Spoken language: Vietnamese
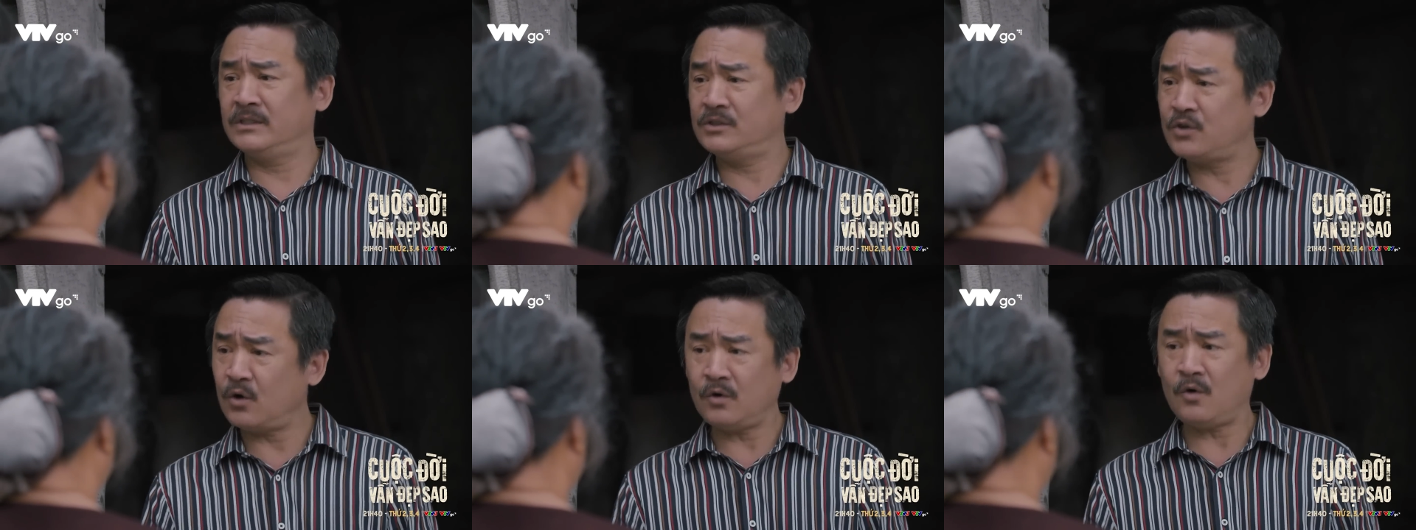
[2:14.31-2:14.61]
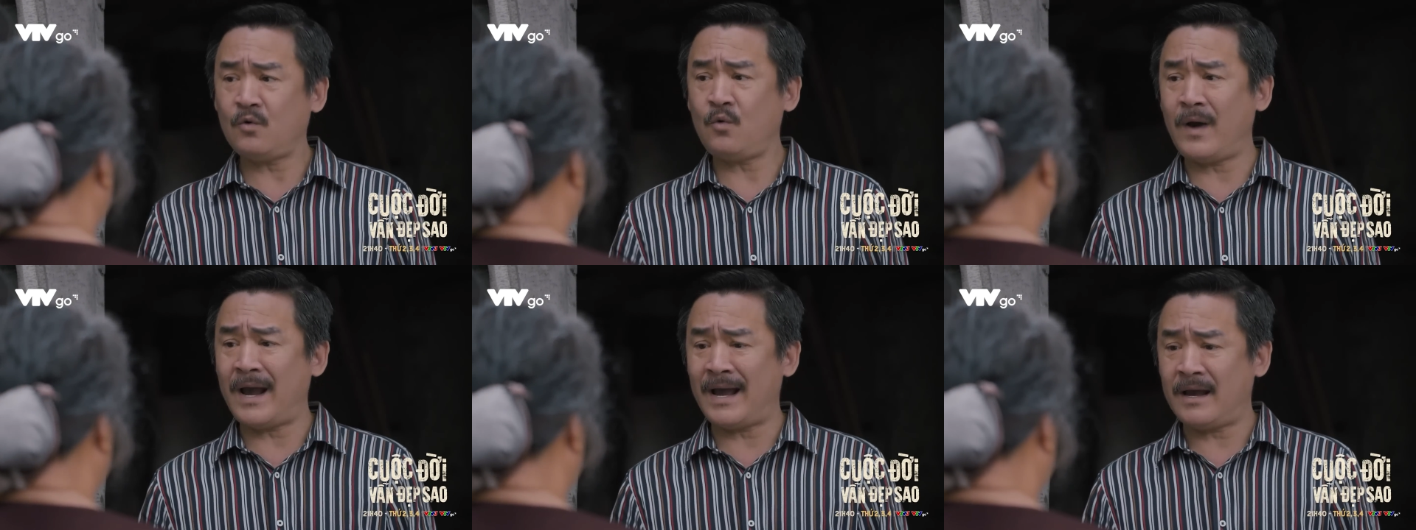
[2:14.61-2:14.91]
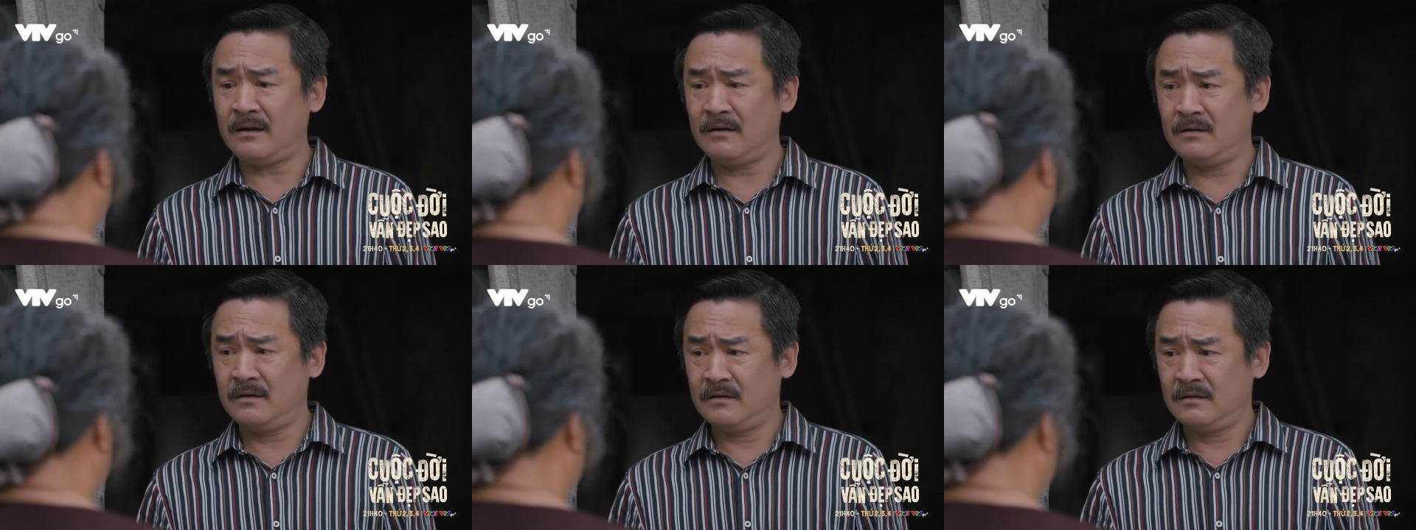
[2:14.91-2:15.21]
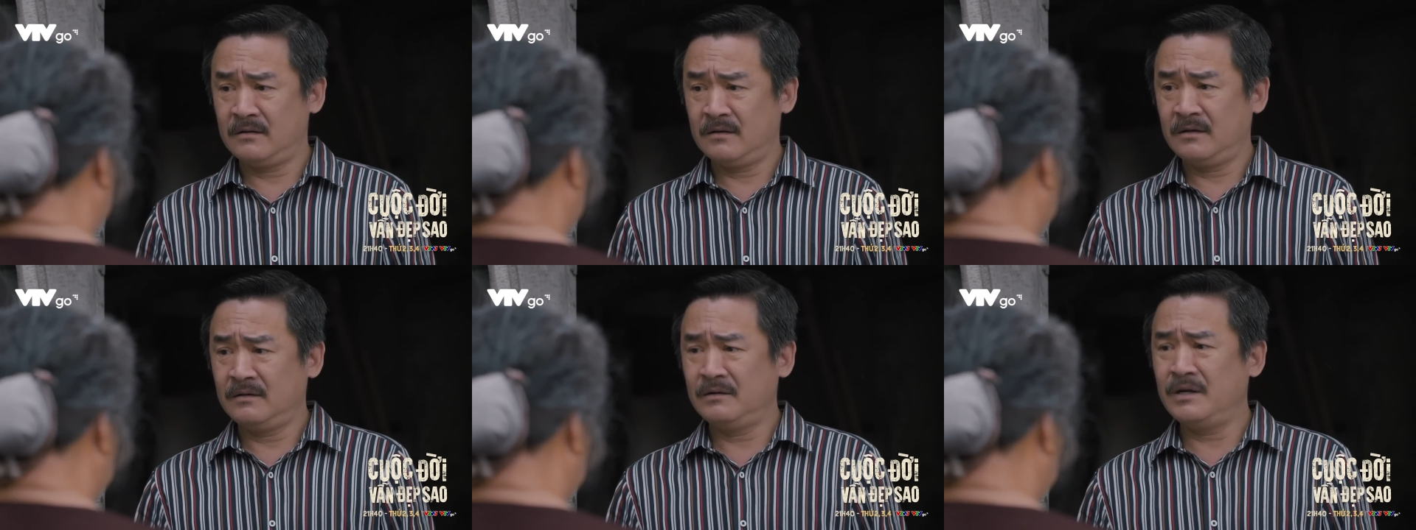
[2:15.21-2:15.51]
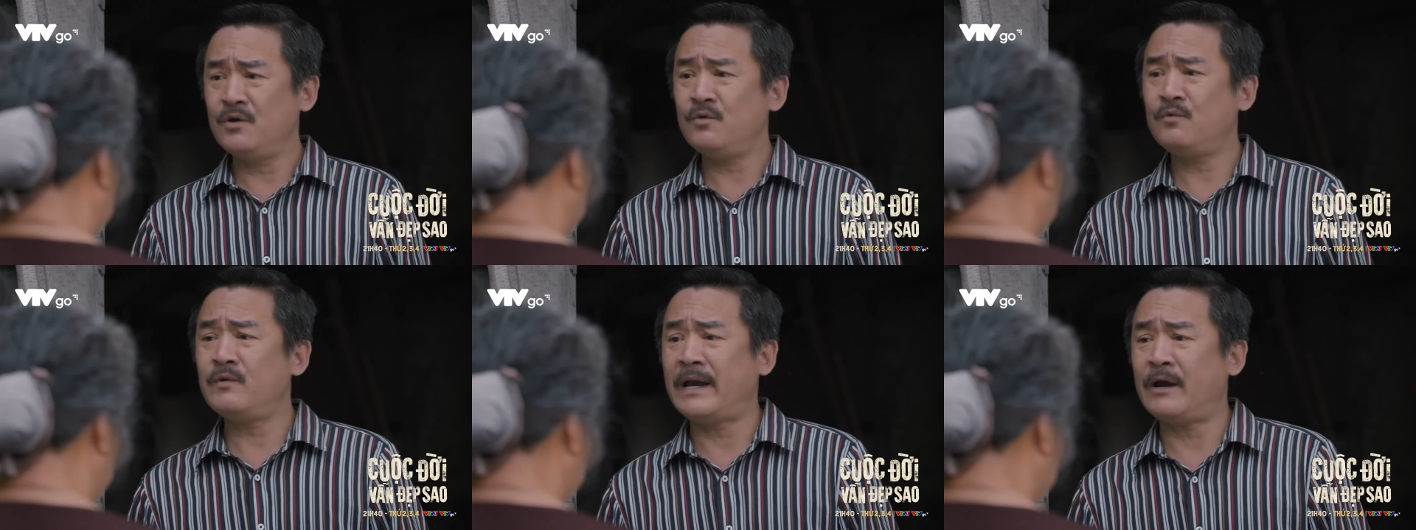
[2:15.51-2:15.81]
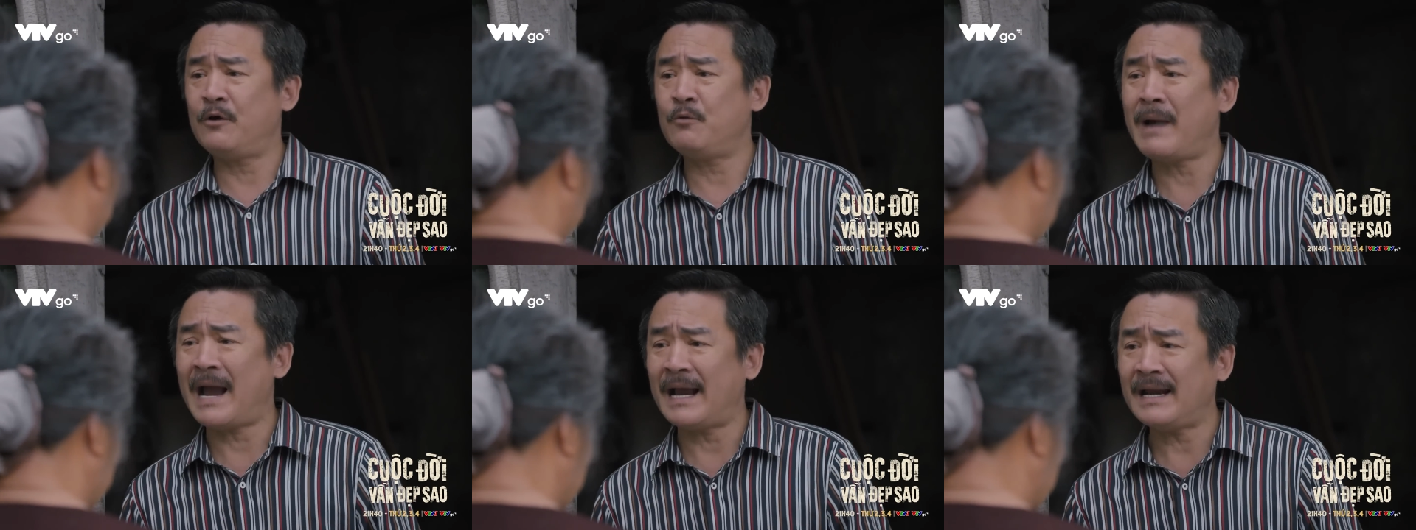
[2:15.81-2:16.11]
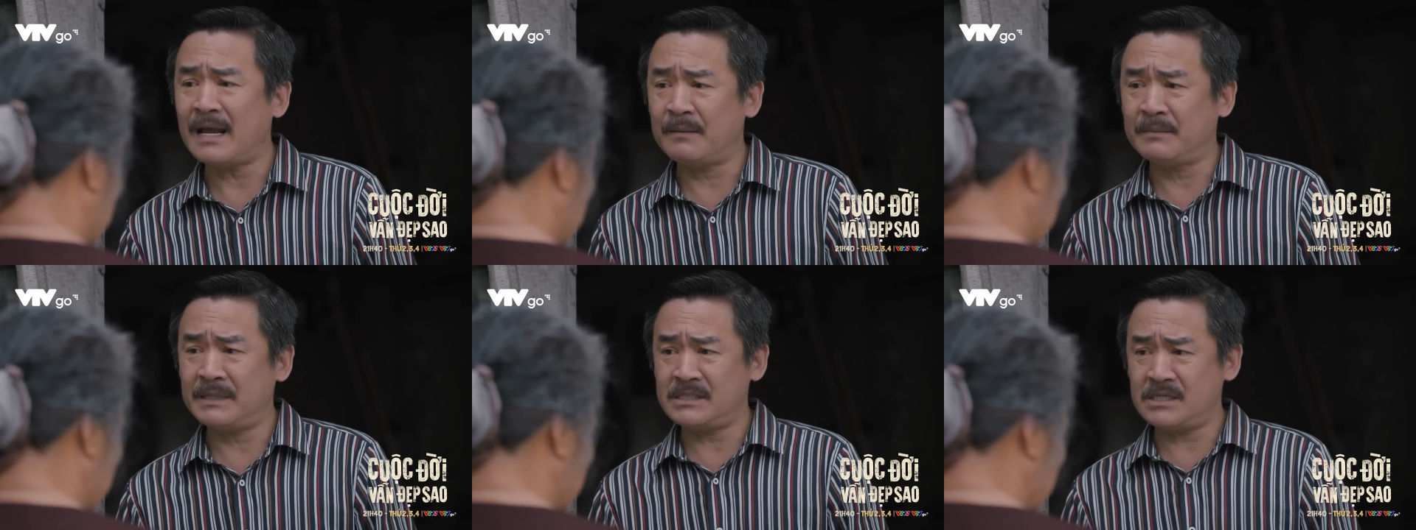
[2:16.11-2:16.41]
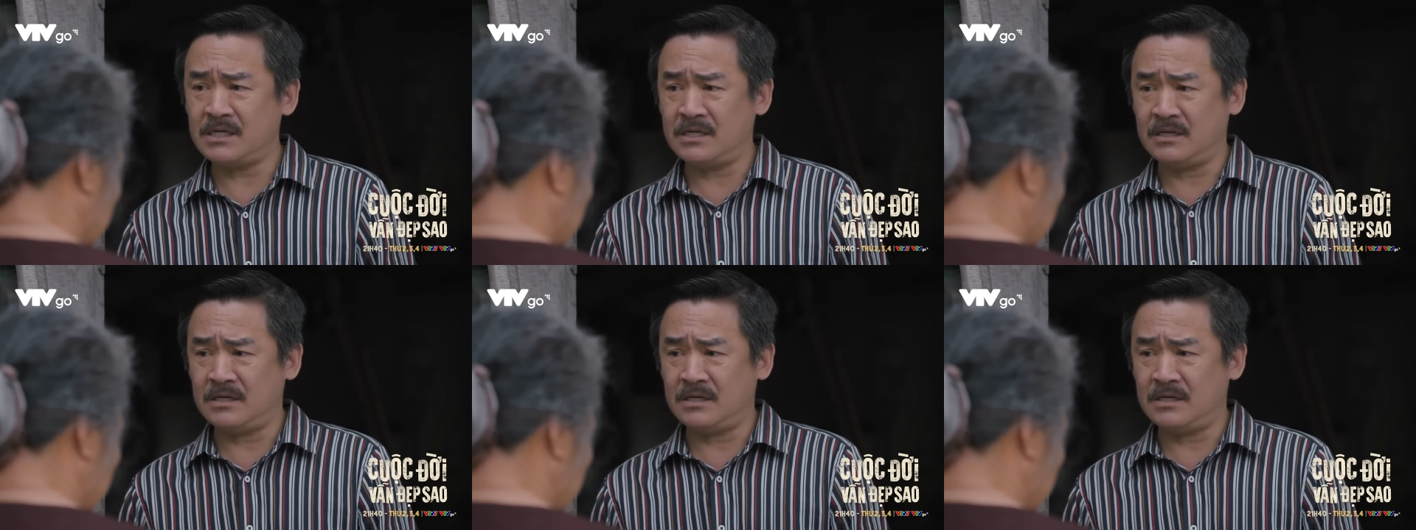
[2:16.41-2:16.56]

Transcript: thì cho nó qua. Níu kéo mãi làm cái